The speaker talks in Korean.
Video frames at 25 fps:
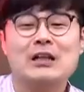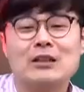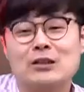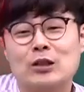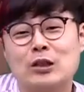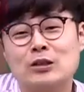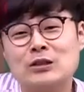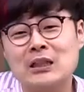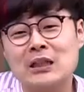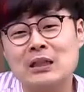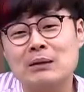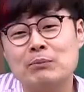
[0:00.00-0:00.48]

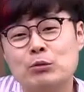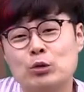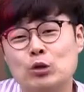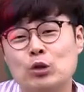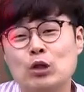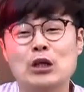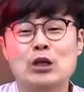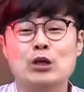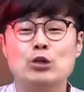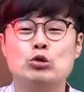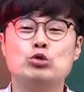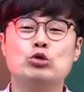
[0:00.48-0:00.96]
선생님도
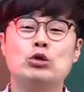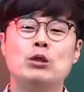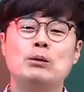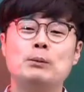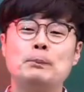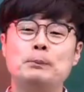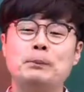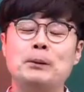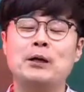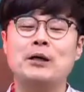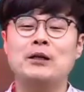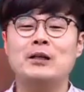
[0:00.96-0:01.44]
유월
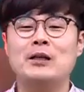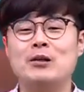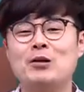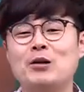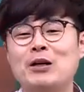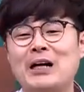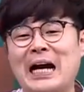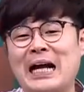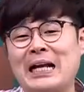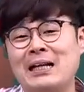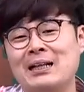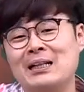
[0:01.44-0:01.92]
모평에 대해서
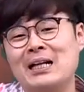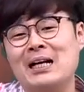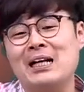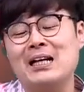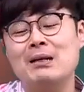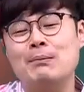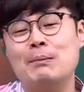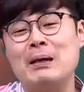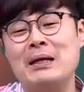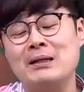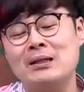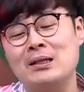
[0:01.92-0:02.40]

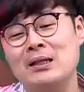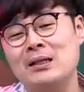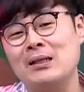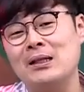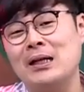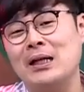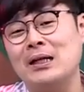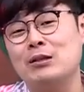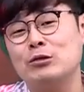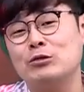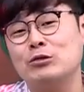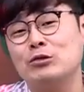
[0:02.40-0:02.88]
간단히 멘트를
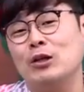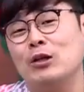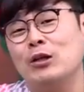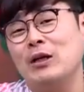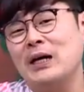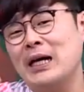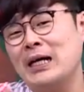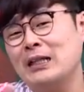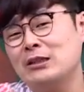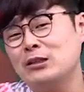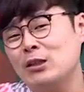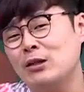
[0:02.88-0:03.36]
날리고요,
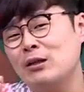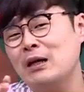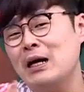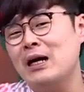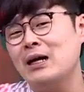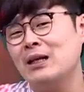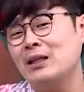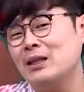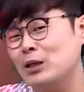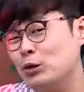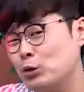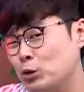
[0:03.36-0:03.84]
해설
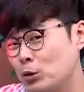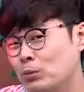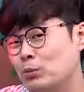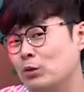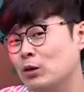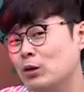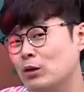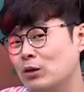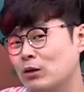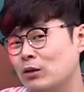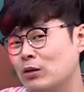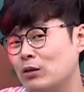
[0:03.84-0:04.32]
강의 때 좀
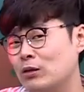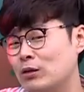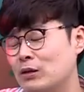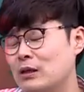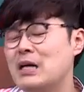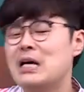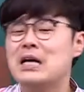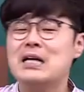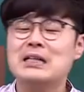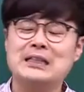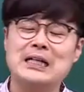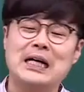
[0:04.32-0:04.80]
더
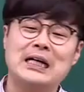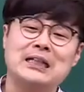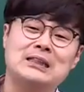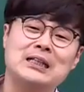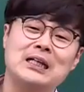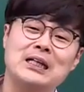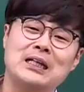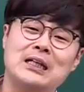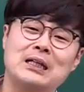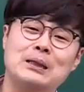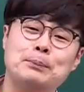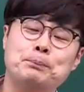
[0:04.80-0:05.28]

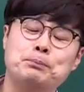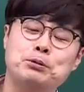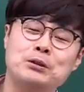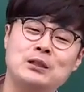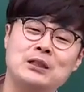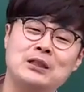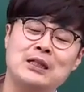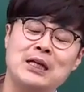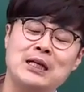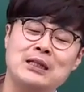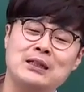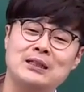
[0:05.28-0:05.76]
자세히
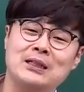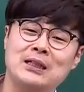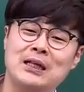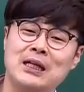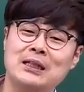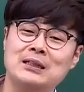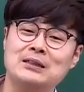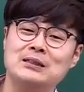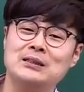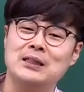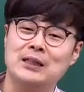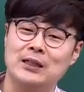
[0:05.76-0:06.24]
풀이는
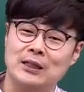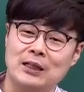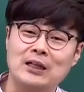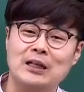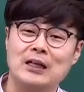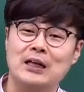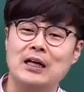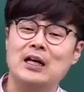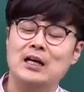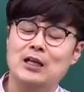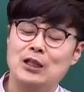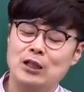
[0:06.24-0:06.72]

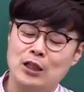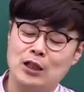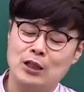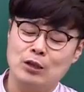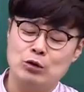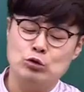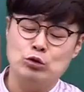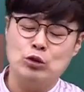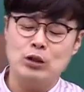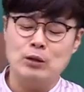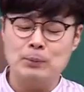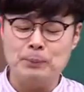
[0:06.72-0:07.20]
해드리겠는데,
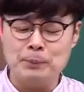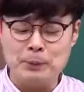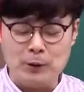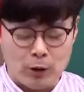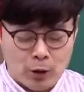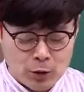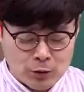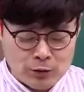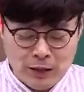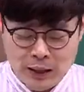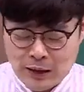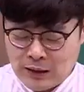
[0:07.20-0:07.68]
이 유월 모평
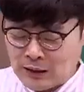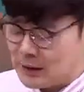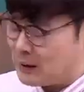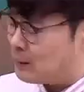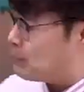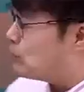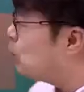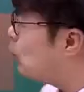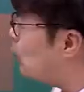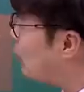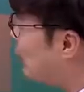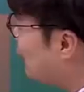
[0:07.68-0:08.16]
어땠는지
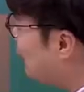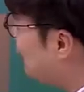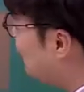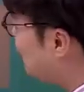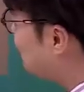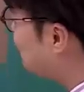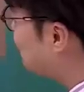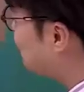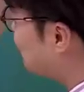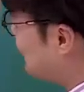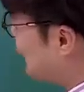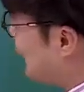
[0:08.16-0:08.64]
한번 볼까요?
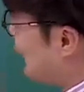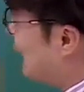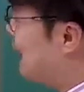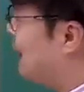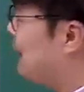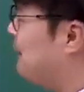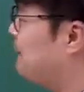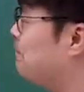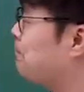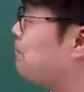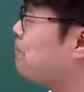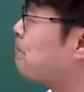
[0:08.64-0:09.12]
자,